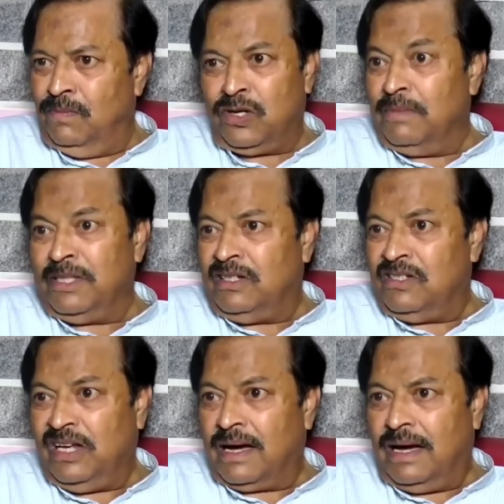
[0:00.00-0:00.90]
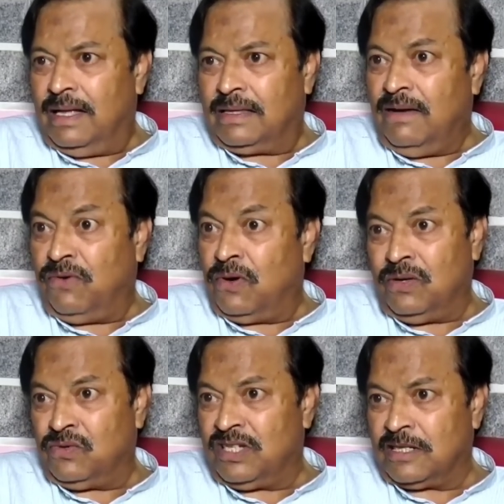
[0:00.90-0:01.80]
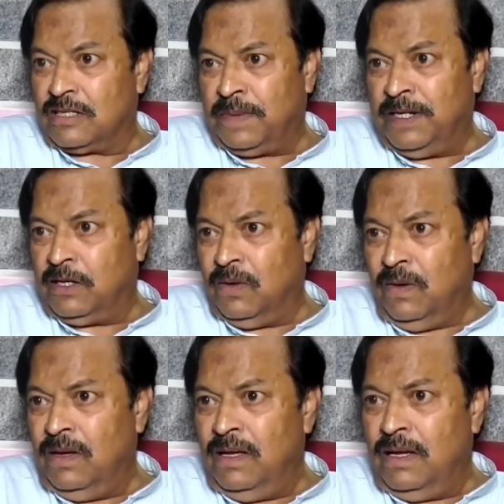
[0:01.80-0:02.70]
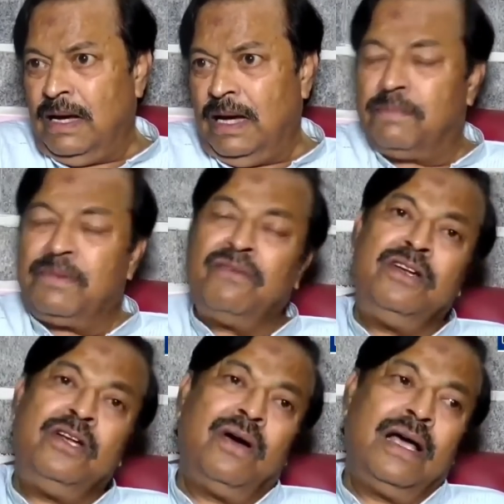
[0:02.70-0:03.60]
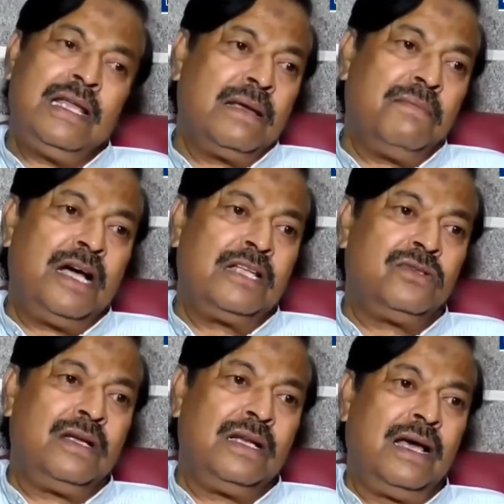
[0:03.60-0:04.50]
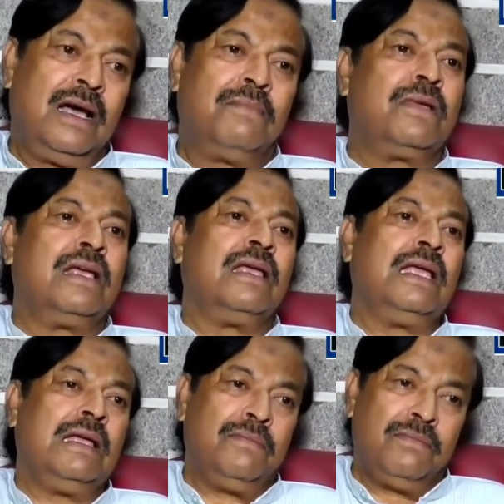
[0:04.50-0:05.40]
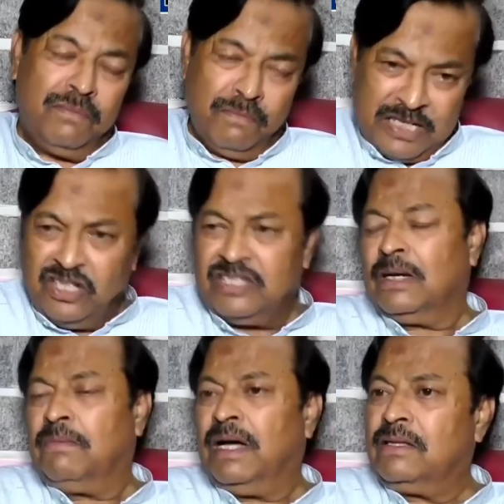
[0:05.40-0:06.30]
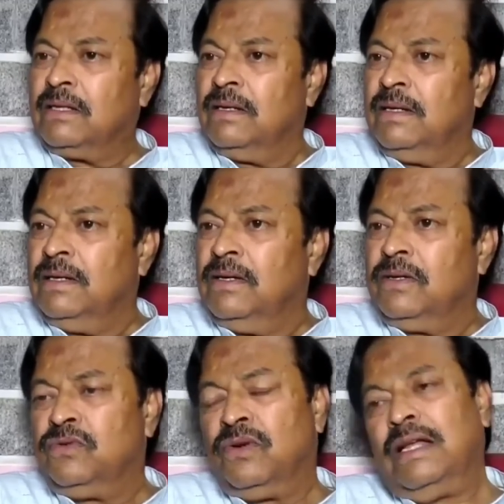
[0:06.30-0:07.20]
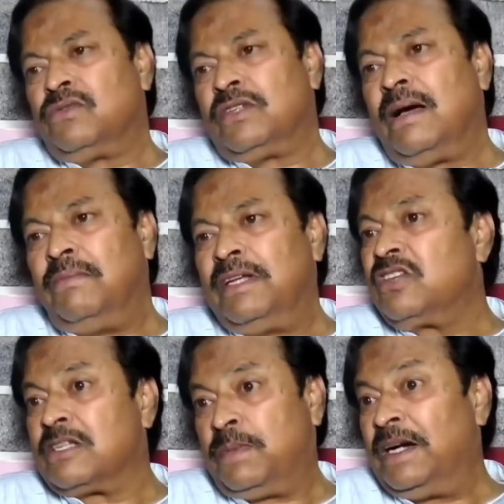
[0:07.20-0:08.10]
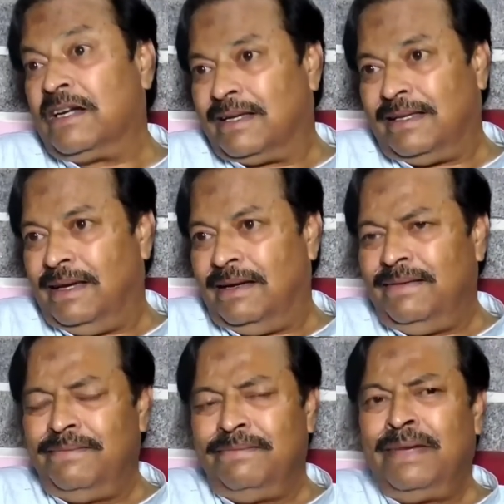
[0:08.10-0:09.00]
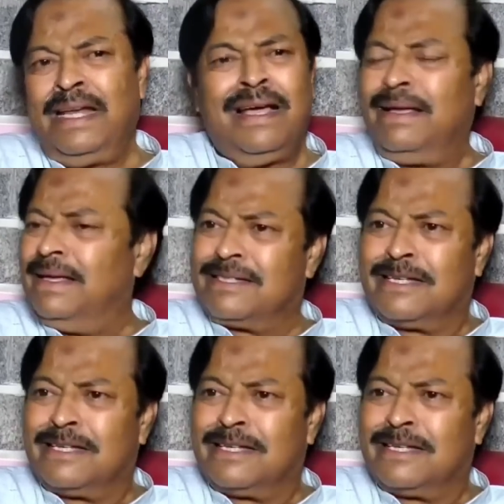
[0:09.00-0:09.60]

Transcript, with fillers: मुख्यमंत्री जी ने कहा था फ़ौरन उसे सस्पेंड करो आपके वीडियो आने के बाद जो है ना आपके मैसेज के बाद जो है ना उसे हमने सस्पेंड कर दिया मैंने कहा ये